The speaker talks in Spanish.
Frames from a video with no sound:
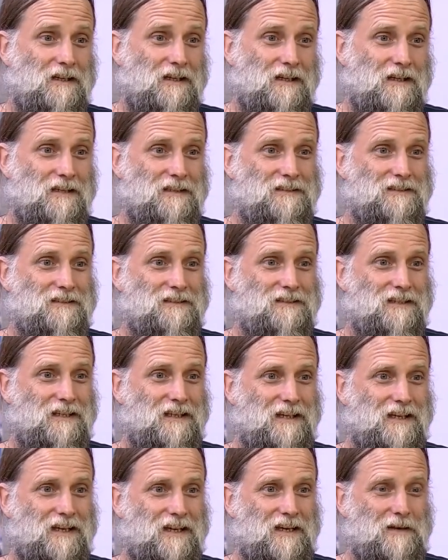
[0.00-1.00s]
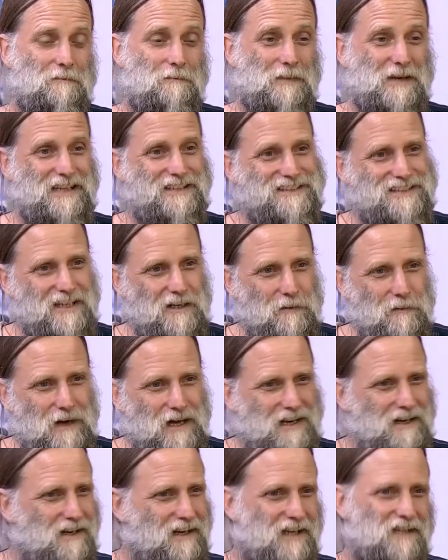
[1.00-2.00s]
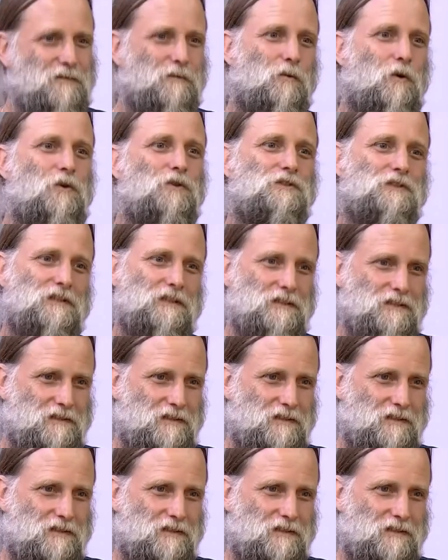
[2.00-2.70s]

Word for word: es eh, preservar las voces